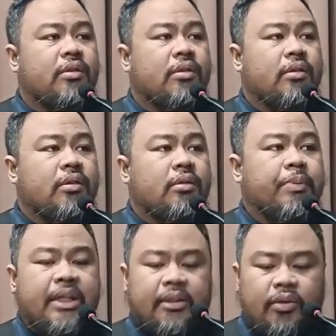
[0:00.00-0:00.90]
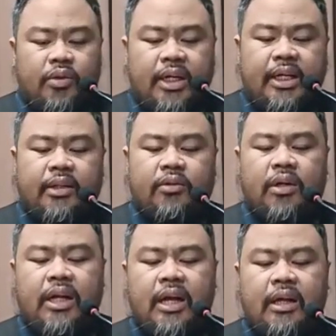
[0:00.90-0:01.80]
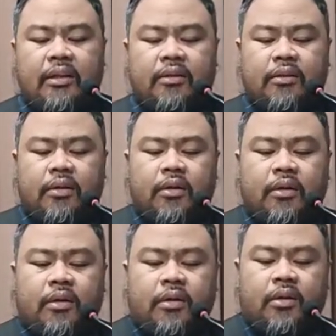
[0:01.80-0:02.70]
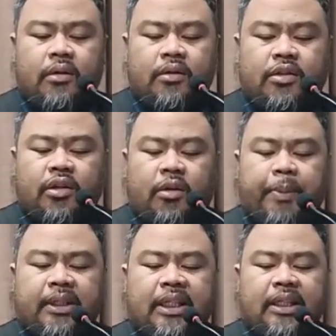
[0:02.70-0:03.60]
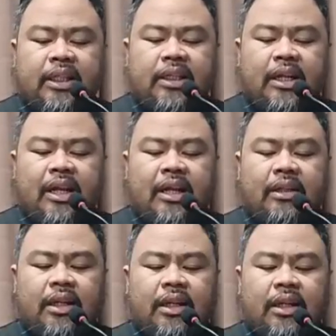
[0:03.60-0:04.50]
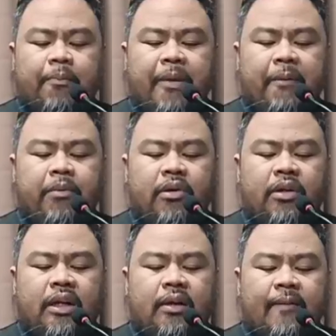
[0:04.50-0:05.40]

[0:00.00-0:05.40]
Pinatunayan ito lahat. So pagtitigdan natin, hindi lang ito sinabi ni Pablo na,